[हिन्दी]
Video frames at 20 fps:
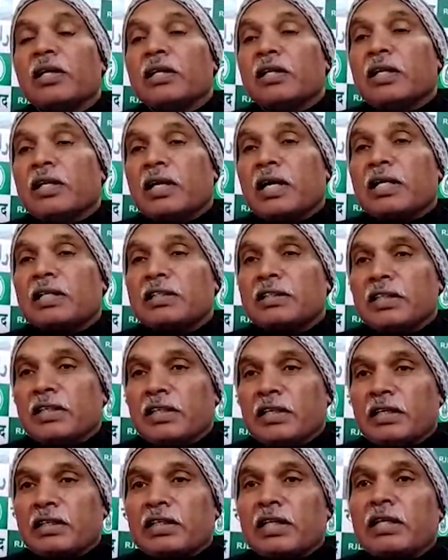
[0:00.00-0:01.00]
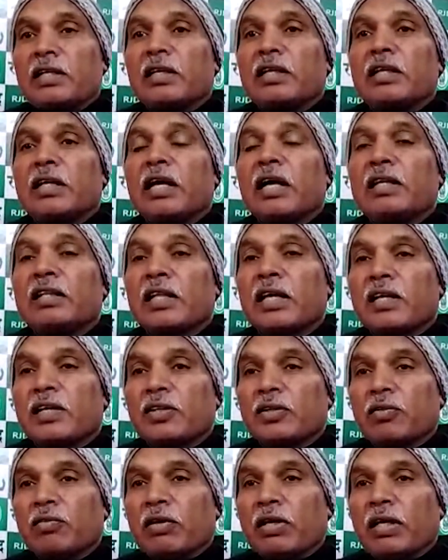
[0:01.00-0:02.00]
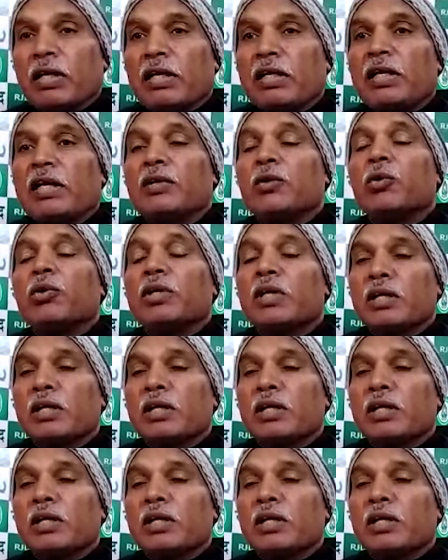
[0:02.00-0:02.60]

तो राष्ट्रीय जनता दल जहाँ ताकतवर है या जो